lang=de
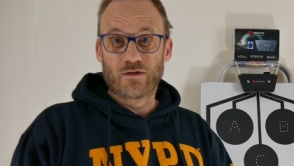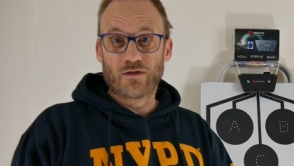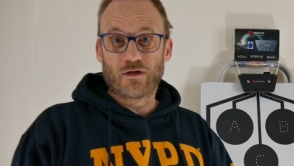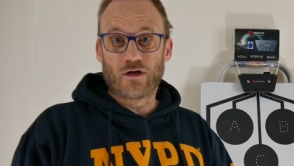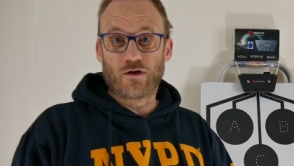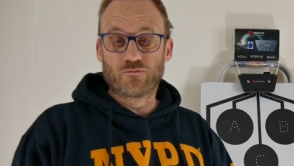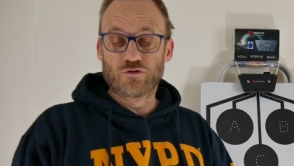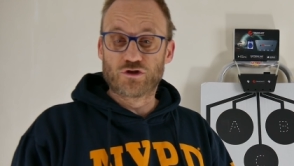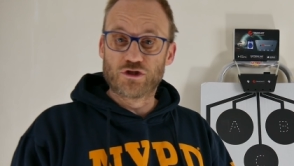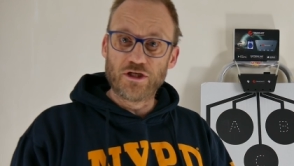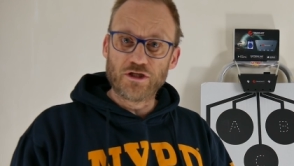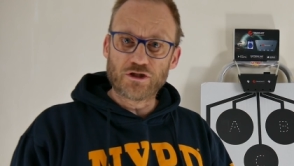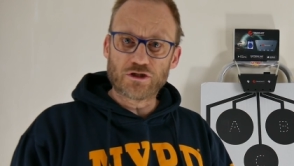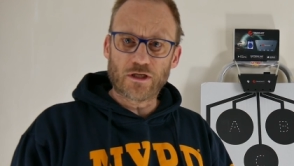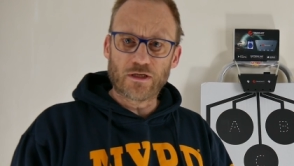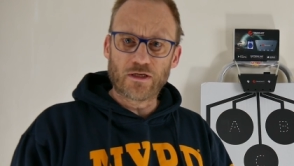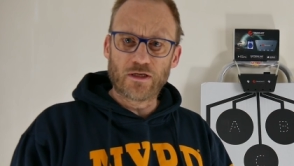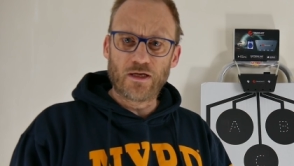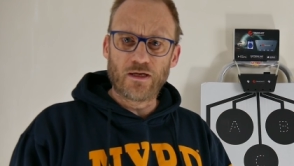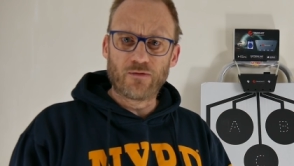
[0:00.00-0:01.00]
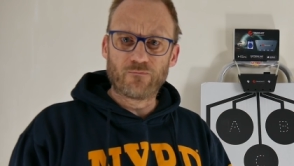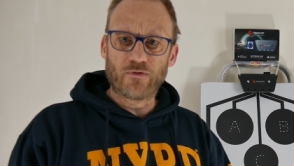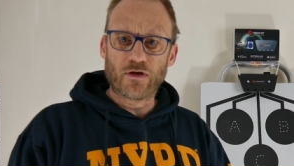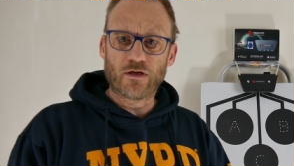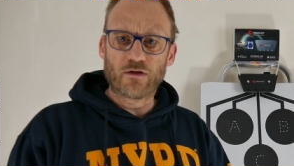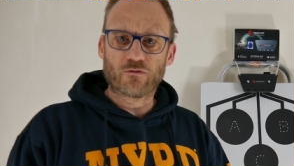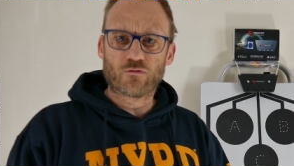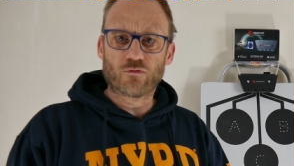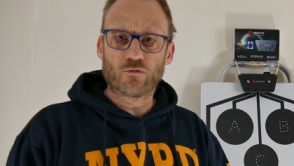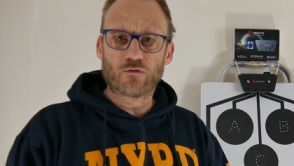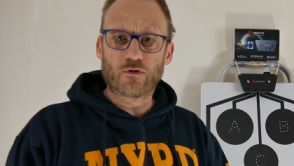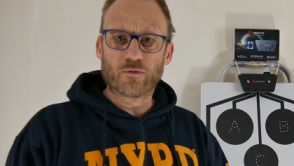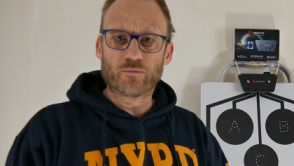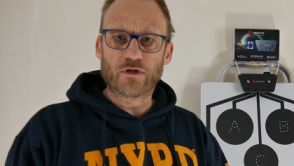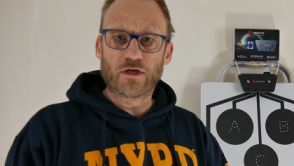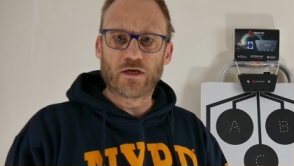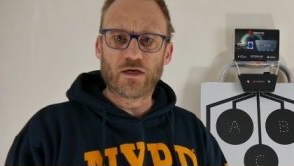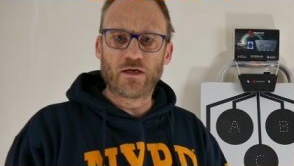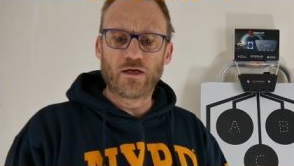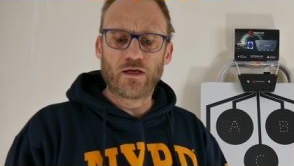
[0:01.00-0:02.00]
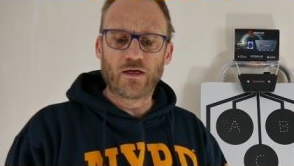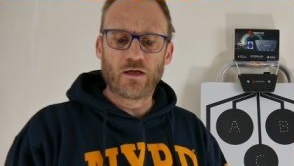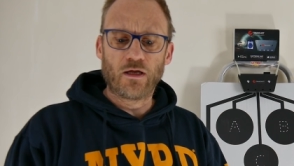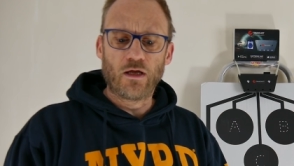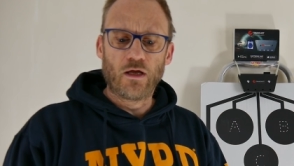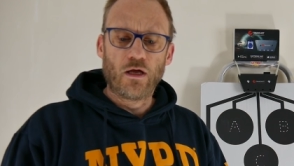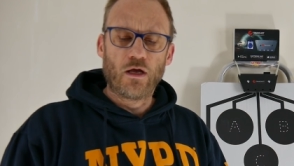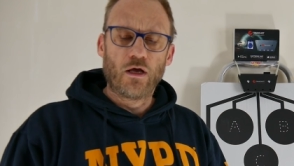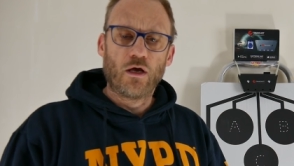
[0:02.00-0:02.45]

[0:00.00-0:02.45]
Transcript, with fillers: auf den Schießstand nehmen werde zu unserem Training